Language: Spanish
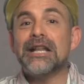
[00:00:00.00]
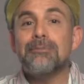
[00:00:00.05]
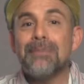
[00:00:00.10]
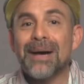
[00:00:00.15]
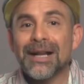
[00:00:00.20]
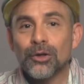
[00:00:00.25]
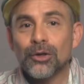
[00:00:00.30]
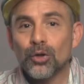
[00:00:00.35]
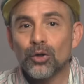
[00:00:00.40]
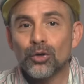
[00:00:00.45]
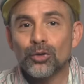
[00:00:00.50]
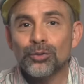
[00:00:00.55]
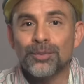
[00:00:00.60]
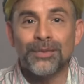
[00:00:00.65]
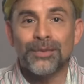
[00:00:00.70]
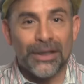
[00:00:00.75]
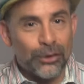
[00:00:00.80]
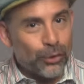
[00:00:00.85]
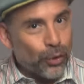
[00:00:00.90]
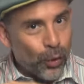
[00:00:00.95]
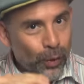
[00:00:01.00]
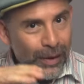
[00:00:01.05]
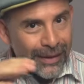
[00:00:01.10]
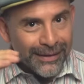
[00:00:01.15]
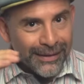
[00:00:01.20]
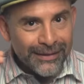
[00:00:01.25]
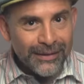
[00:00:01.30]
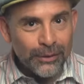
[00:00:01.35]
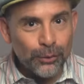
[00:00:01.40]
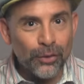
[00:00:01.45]
el marco de toda
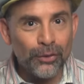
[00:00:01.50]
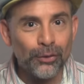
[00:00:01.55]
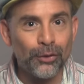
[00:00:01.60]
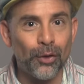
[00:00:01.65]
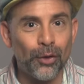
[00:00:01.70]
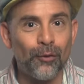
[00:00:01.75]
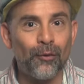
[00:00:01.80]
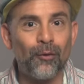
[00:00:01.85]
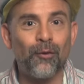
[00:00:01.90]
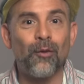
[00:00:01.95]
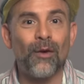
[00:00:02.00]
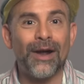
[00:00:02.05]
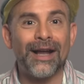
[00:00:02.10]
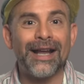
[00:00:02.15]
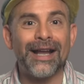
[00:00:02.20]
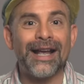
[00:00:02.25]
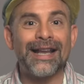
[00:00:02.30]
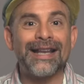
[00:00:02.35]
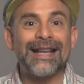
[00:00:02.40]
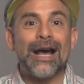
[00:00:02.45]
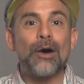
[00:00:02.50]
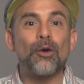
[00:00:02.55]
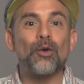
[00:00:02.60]
esta situación fue que la